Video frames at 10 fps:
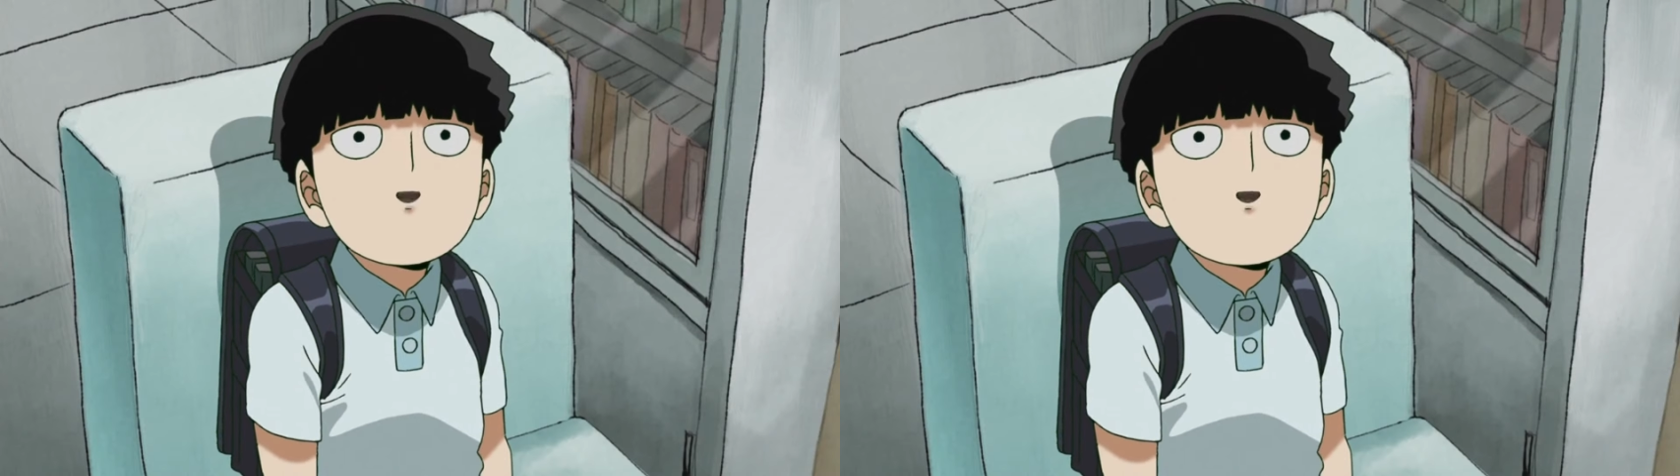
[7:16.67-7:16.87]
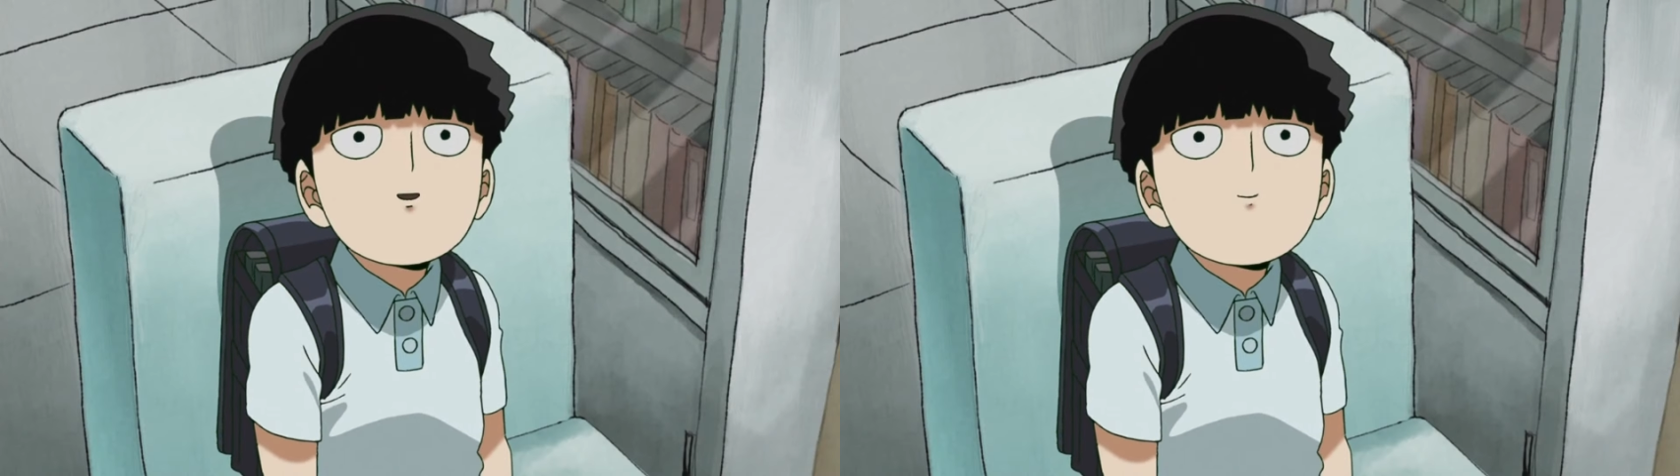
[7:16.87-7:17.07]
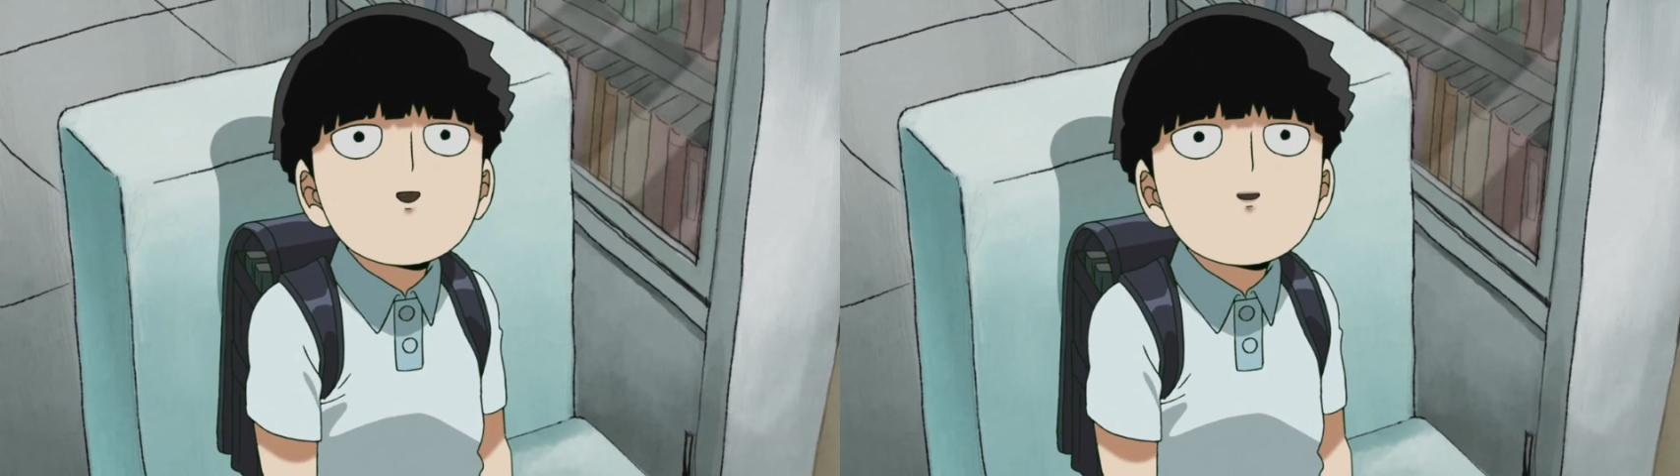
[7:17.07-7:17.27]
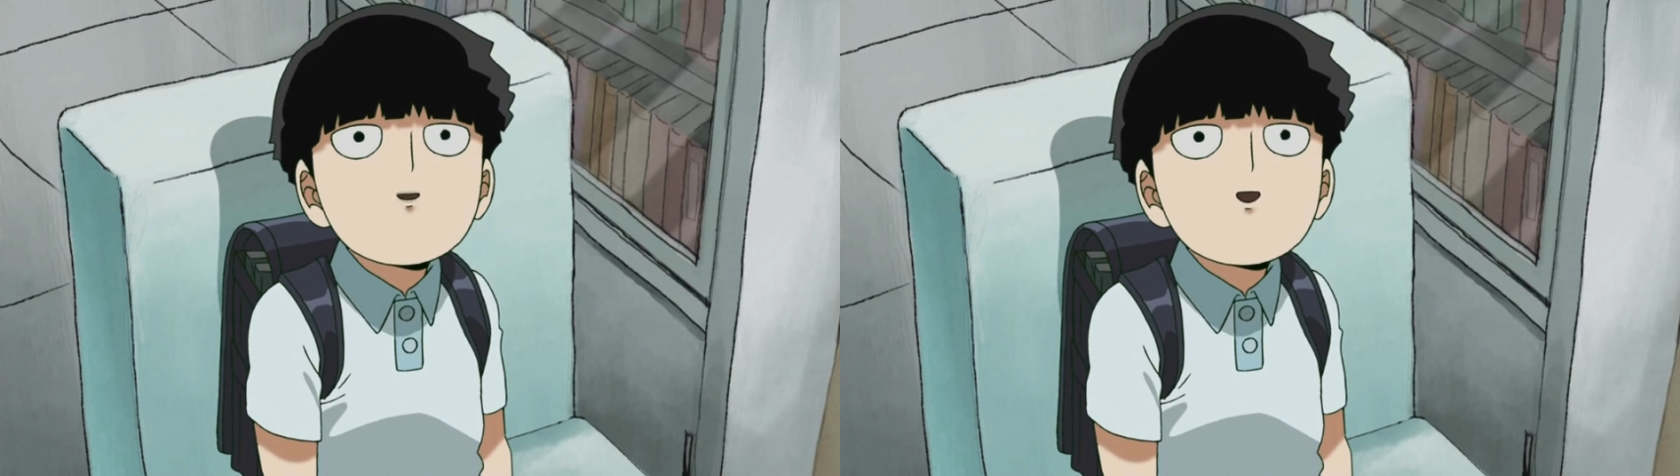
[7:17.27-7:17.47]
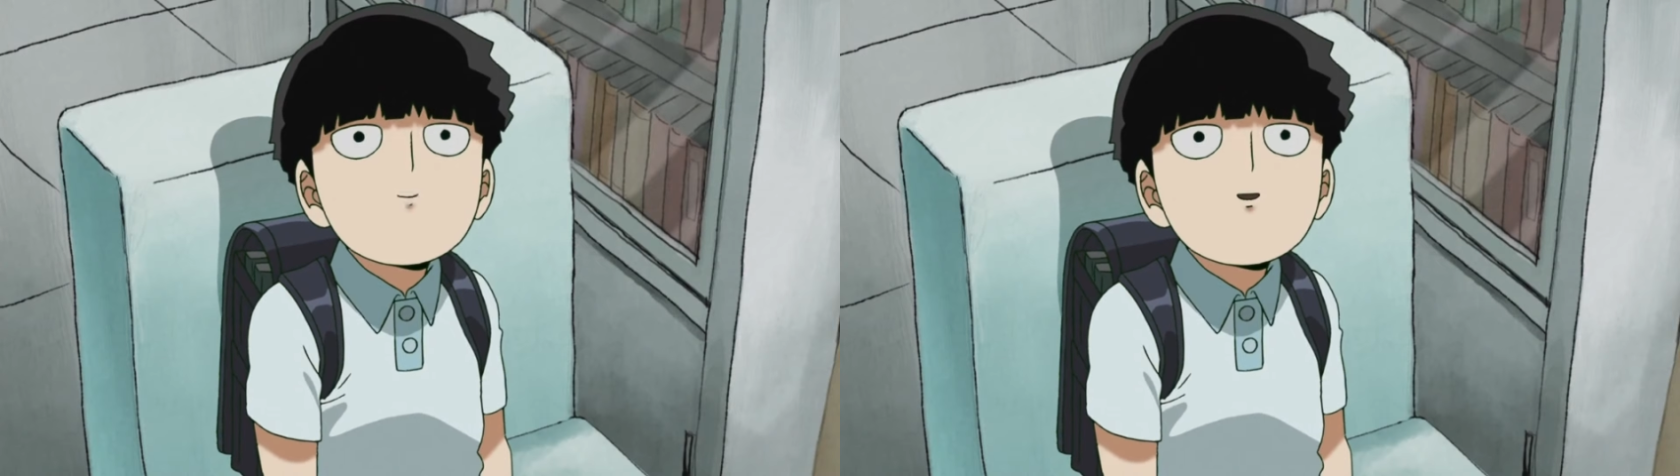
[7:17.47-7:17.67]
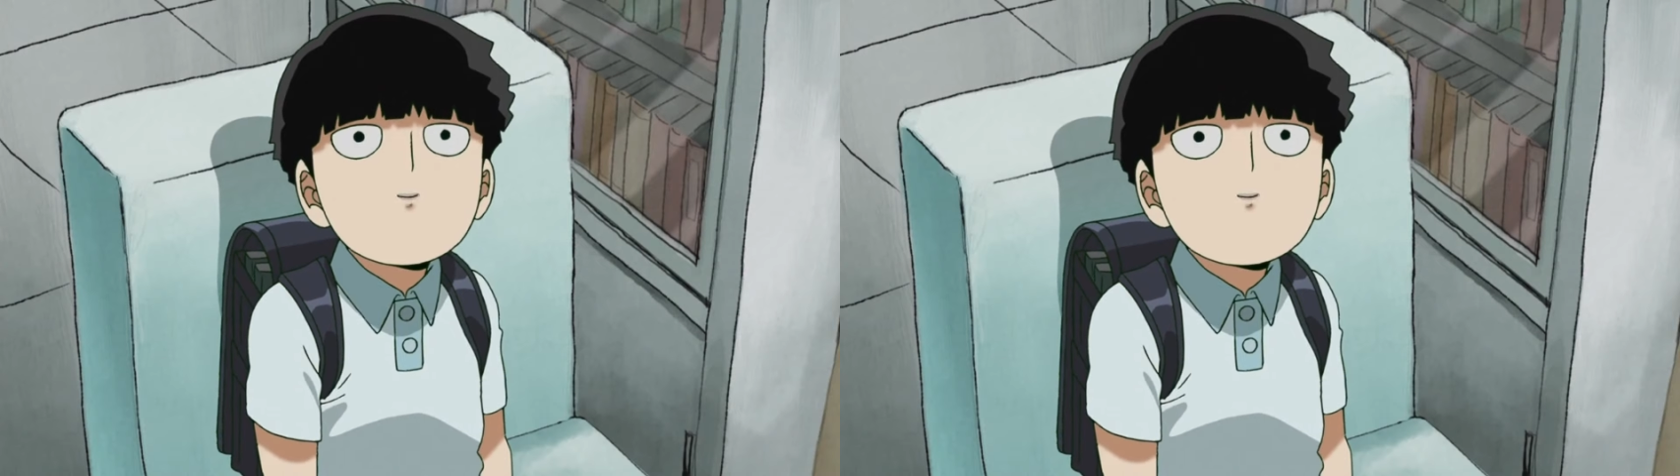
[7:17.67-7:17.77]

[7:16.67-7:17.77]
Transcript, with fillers: ayudarlos cuando lo